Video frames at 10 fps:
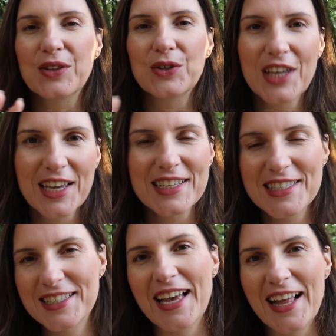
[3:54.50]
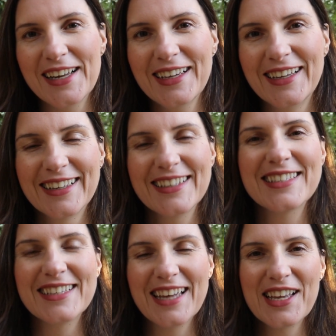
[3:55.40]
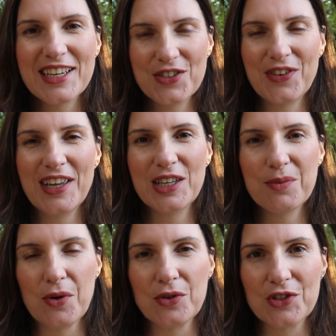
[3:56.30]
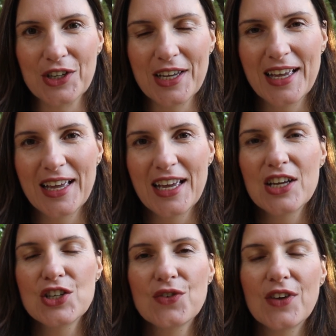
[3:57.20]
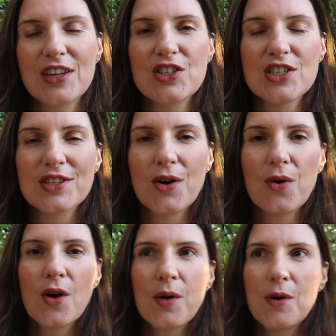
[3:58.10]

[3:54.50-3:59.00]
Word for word: To nie jest cel istnienia świętych Bożych. Święci są